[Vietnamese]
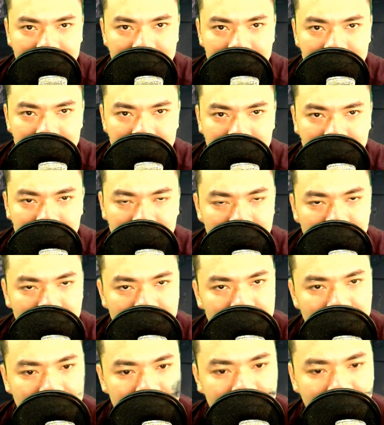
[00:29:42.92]
Sau đó có
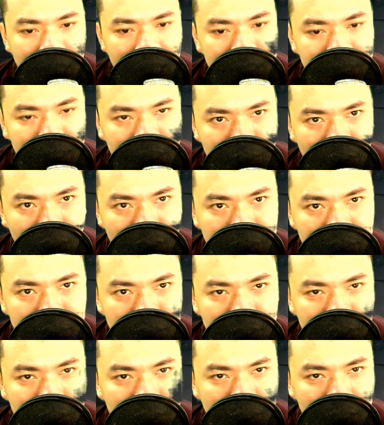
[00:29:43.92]
cơ hội tôi nhất định
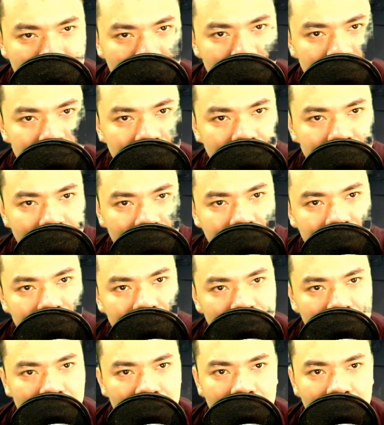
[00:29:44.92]
sẽ trả lại.
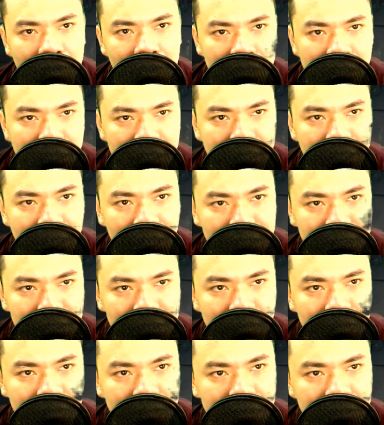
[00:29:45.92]
Nếu như ngài
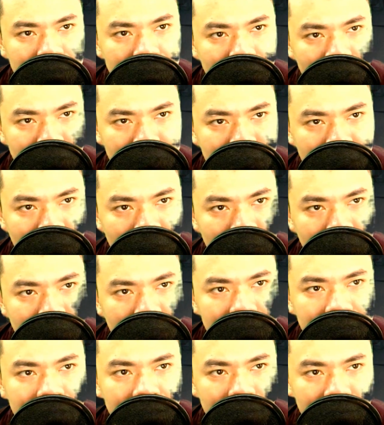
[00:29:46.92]
là ông nội của tôi,
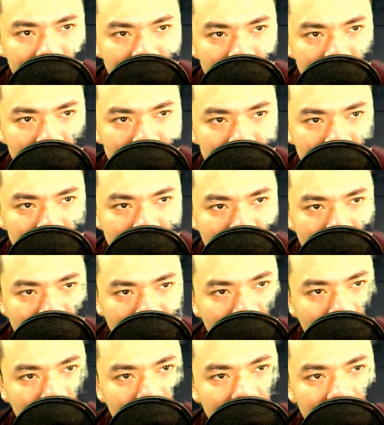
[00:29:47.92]
tôi nhất định
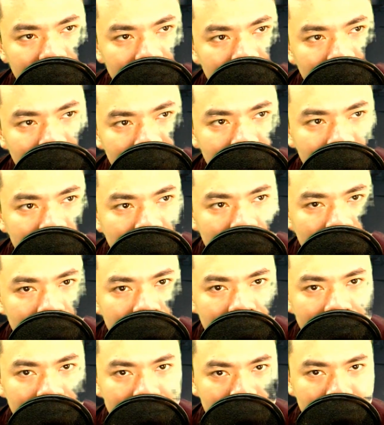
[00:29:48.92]
sẽ mang hài
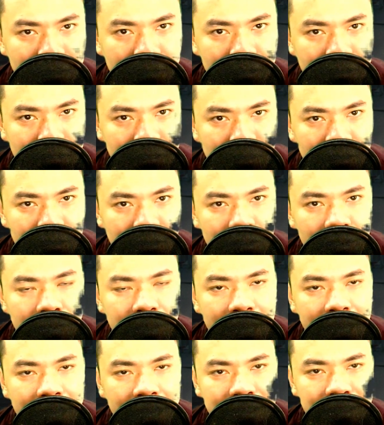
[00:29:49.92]
cốt của người đi,
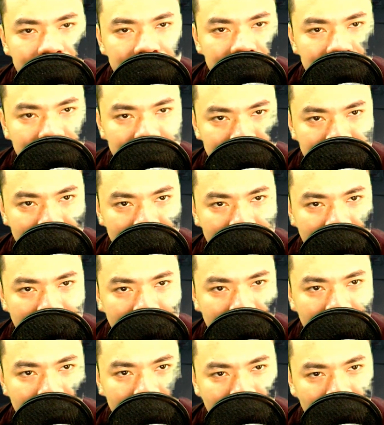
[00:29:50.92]
cố gắng
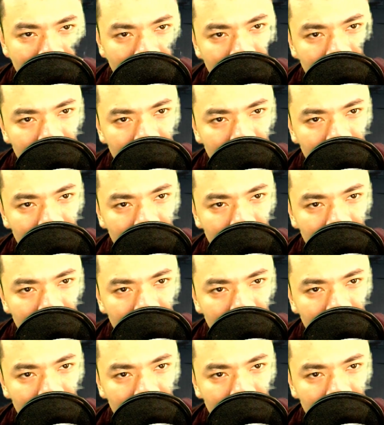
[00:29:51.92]
an táng.